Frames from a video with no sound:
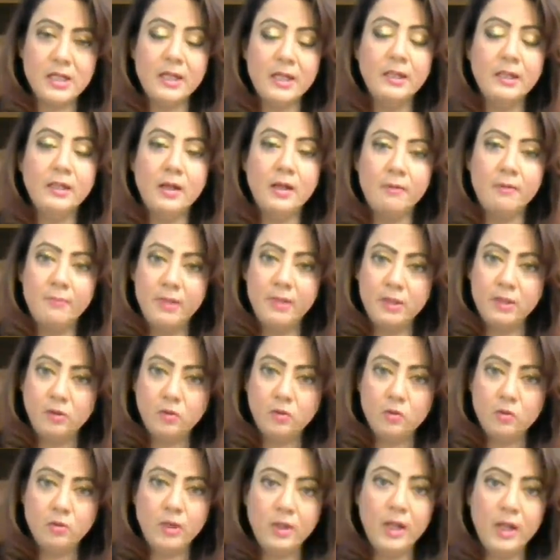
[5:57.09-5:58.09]
जाए गवर्नमेंट
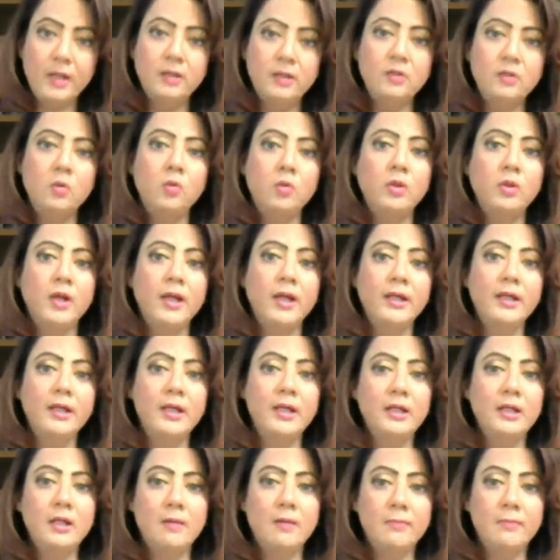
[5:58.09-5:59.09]
तो खैर लोग
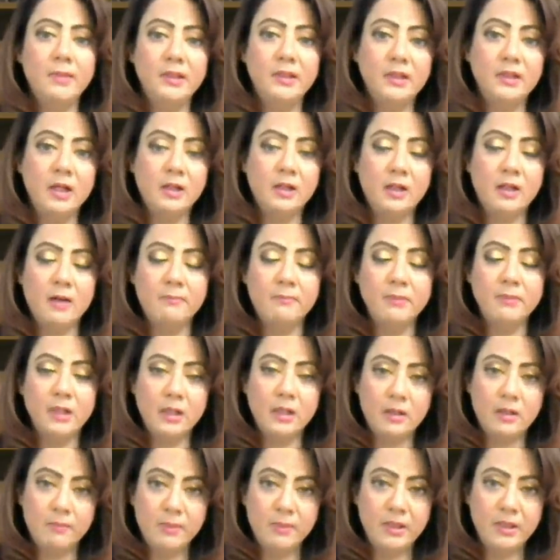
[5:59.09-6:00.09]
कहेंगे ही गवर्नमेंट का काम
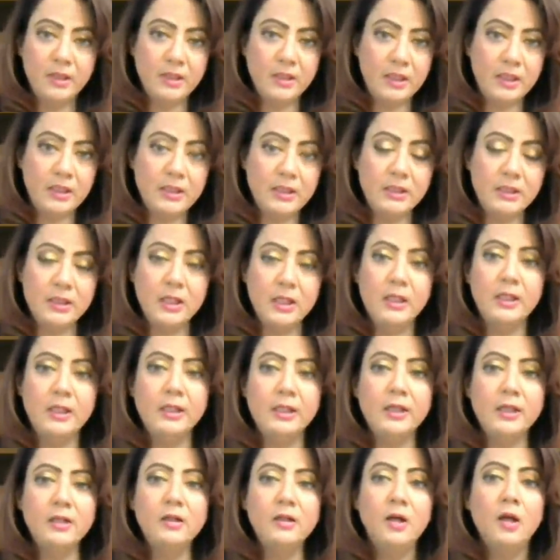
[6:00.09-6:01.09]
था गवर्नमेंट ने नहीं किया
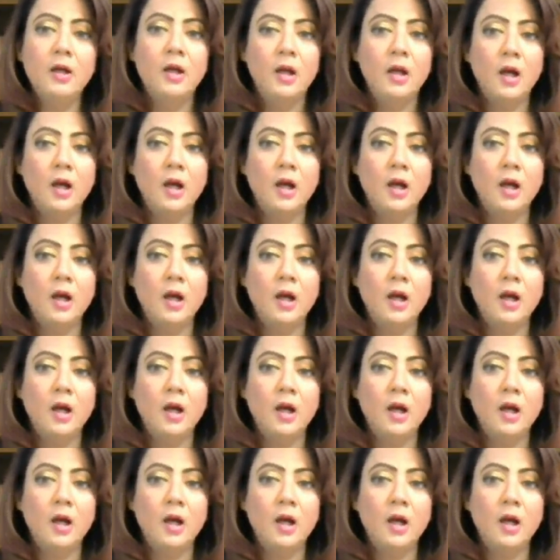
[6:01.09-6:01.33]
लेकिन